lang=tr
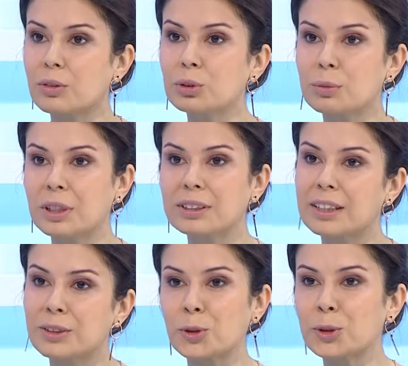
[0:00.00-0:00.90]
E, o zaman
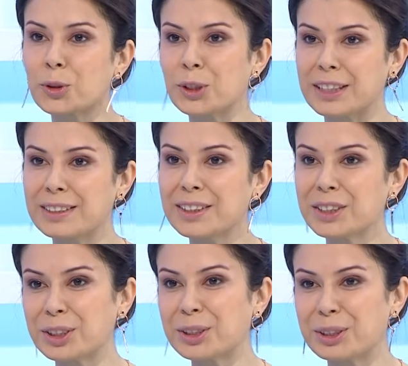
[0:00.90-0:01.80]
teknoloji öyleydi. Ha,
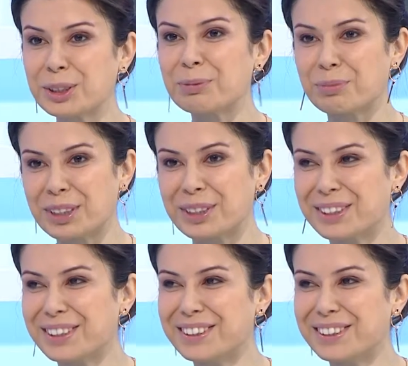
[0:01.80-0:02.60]
tamam okey. Şimdi... Asimatı o